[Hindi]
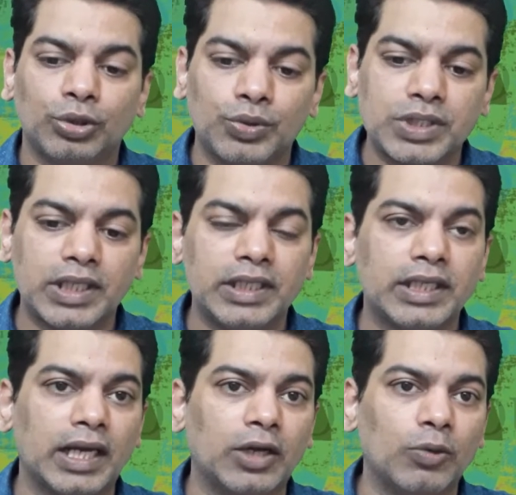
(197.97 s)
तो उसके लिए
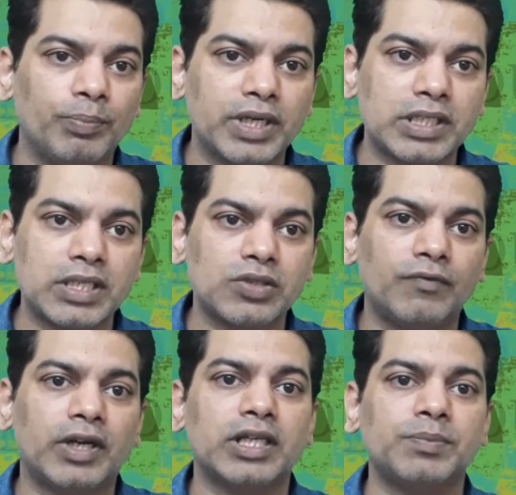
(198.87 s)
क्या करो परचेस
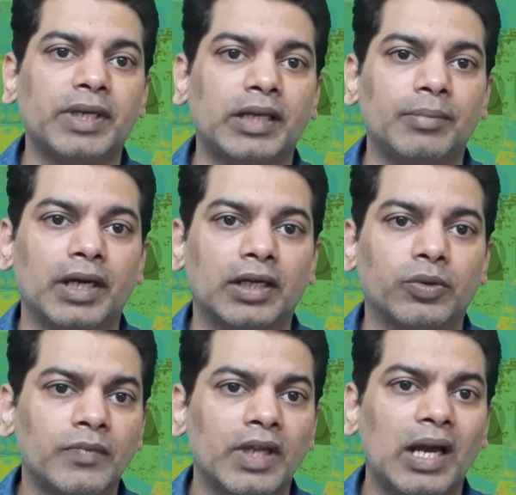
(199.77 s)
ऑफ ड्रग्स पर टिक मार्क
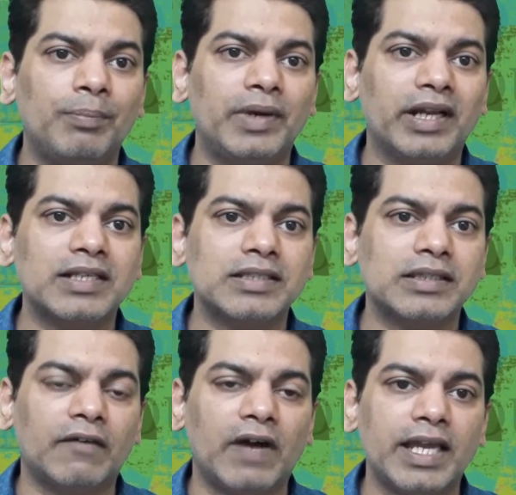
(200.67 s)
करो अब ड्रग्स
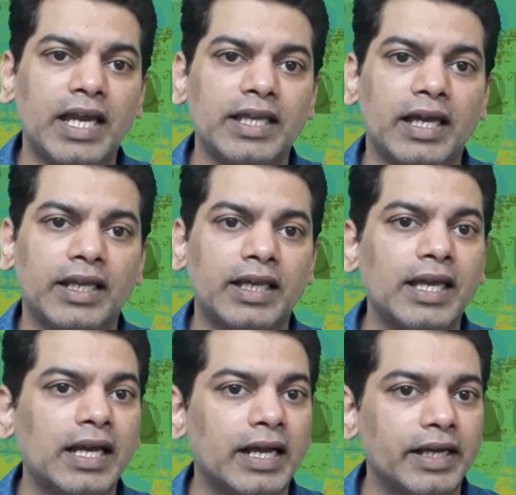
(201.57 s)
दवाइयाँ यानी कि
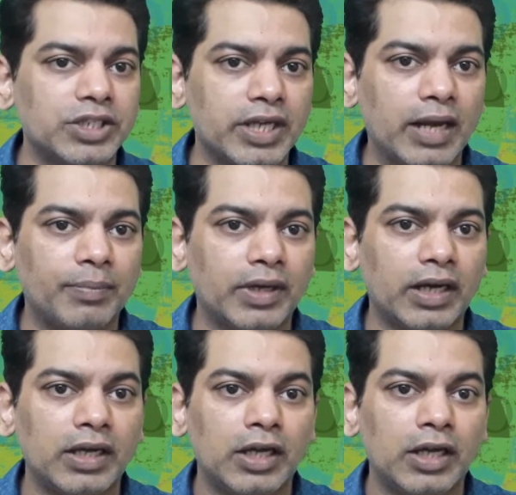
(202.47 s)
खर्चा है आपका